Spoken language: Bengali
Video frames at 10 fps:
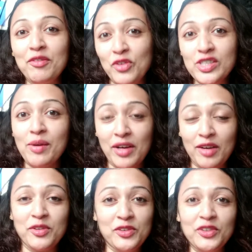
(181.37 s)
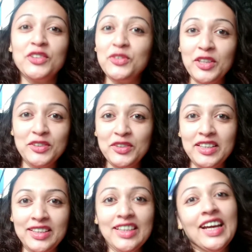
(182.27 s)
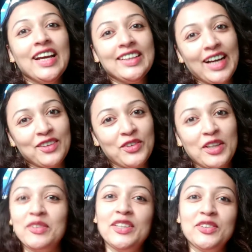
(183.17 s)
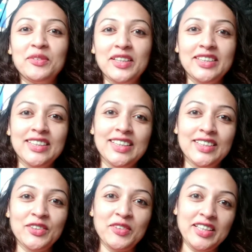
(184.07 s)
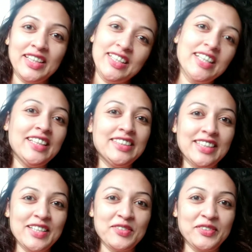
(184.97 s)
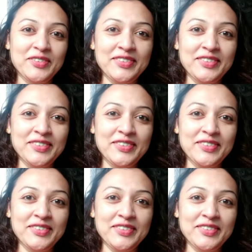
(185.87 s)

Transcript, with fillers: আমিও জামা কাপড়গুলো তুলে তুলে নিই তারপর আবার তোমাদের সাথে তোমাদেরকে নিয়ে নিচে যাবো